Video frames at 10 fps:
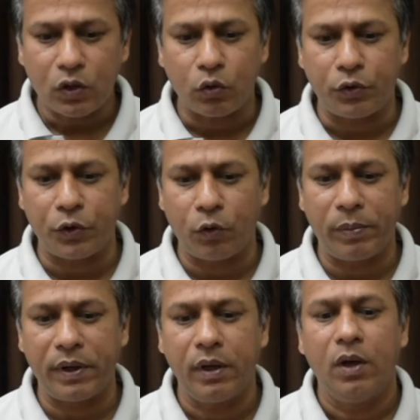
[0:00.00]
घुटनों
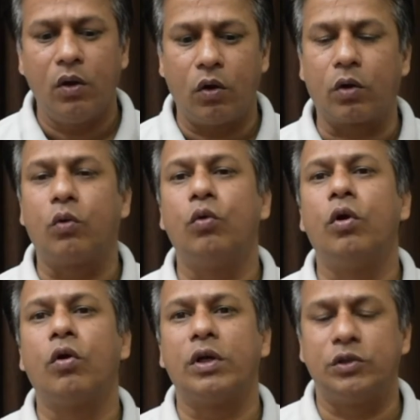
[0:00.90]
पे और
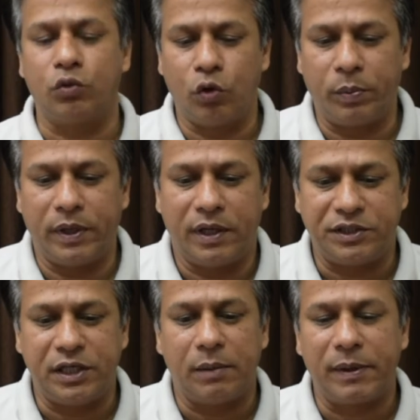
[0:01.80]
कूल्हों के जोड़ों पे
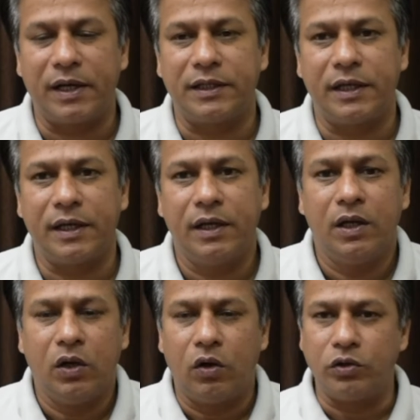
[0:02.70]
लचीलापन आता है
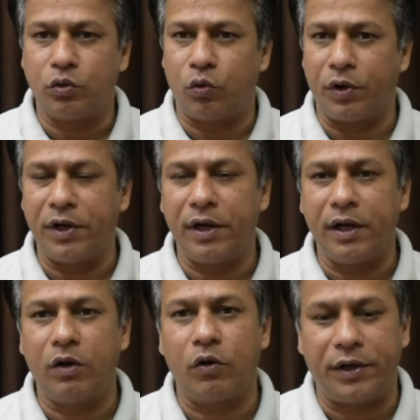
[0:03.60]
और जो घुटने
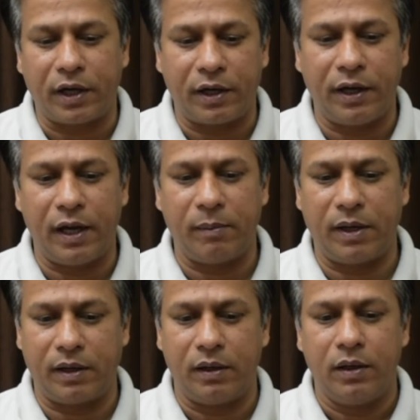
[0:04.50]
हैं और टखना है
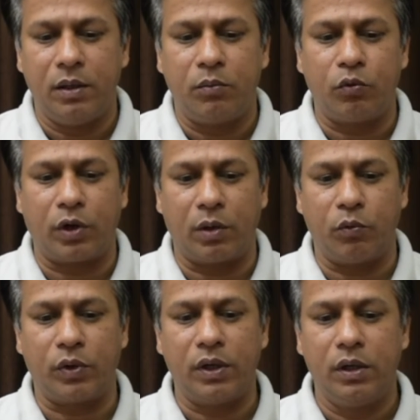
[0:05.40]
हमारा पूरा का
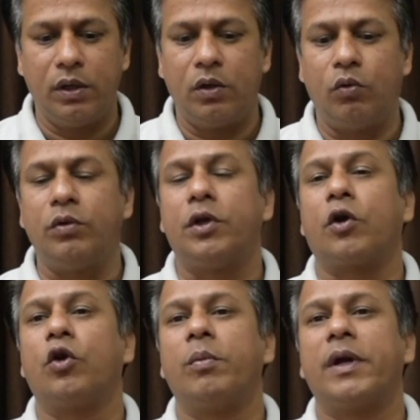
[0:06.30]
पूरा उन
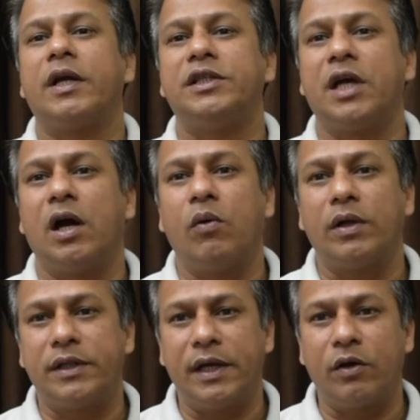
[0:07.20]
टखनों में खिंचाव
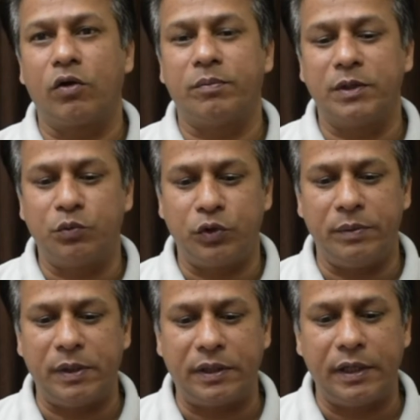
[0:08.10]
आता है और मजबूती
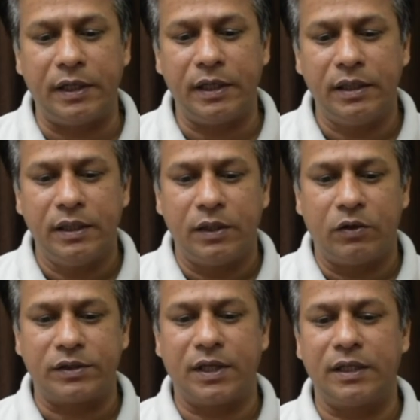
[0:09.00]
मिलती है
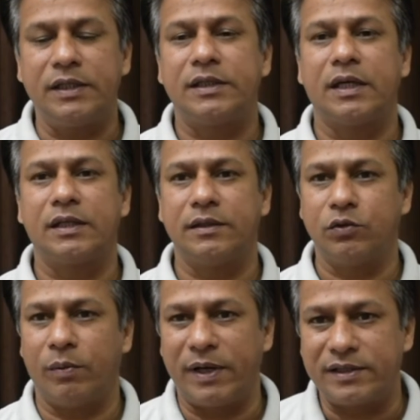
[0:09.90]
और साथ ही साथ
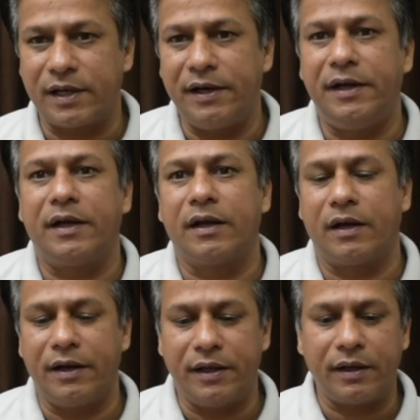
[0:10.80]
जो हमारी का
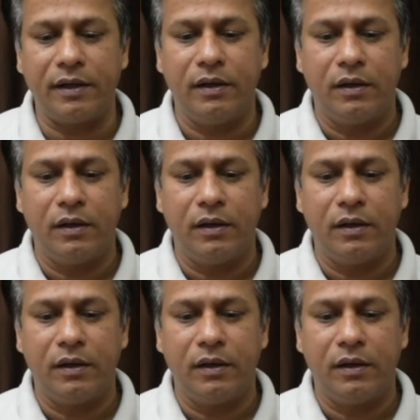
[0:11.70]
नाड़ी है